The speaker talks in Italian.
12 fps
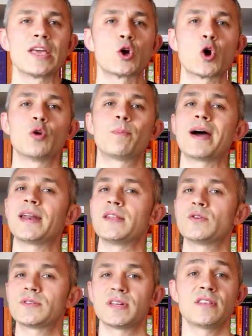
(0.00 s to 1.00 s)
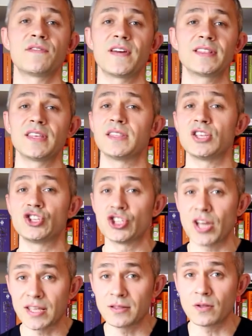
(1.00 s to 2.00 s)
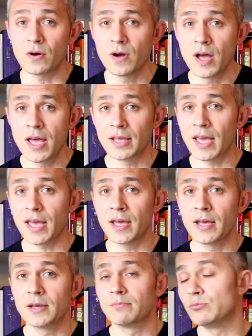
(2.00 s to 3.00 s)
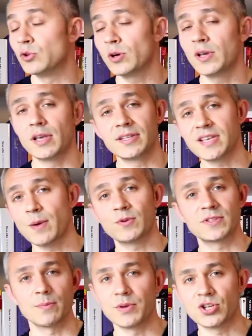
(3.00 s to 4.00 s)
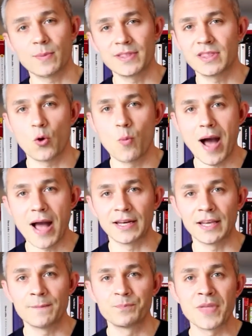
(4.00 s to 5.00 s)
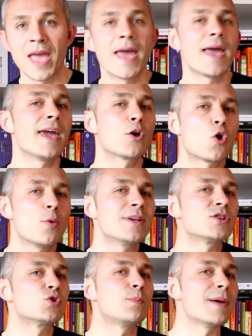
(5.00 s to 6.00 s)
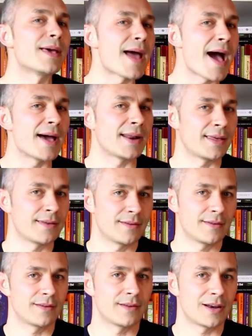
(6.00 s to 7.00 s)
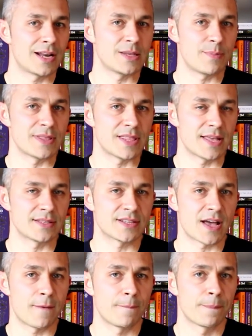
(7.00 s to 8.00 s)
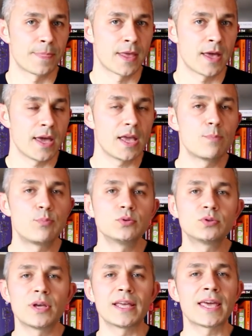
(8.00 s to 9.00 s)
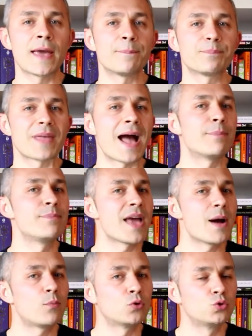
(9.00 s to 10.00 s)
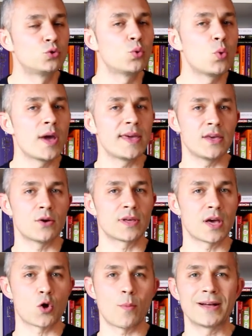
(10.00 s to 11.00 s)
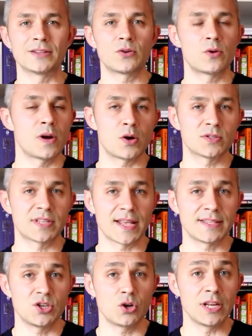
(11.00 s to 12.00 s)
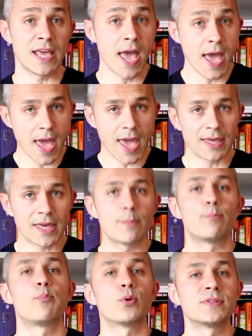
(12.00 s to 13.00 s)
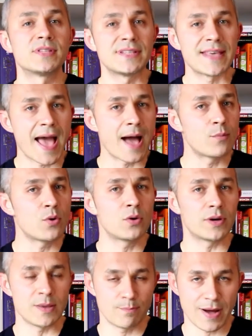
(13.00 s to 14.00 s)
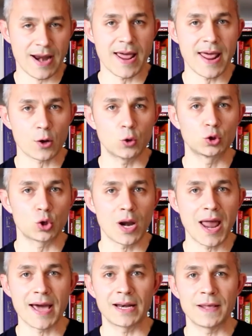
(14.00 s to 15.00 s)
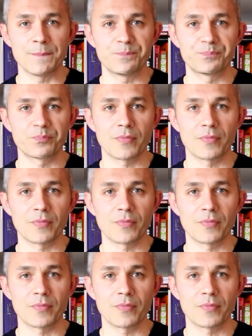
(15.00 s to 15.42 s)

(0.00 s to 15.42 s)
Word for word: a incolpare i nostri difetti dicendo che noi siamo semplicemente umani e come superare la dipendenza. Il punto è che abbiamo due io che comandano le nostre azioni e che possiamo imparare a controllarli.